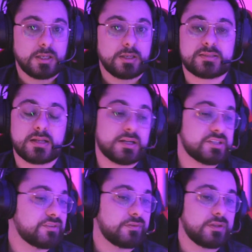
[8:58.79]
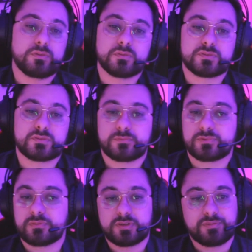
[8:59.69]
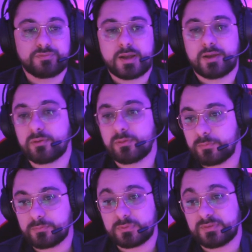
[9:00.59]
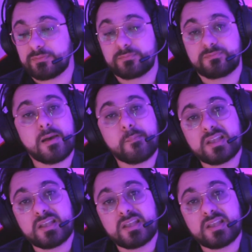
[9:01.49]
sei lá, antivírus, software de firewall, eh, ferramentas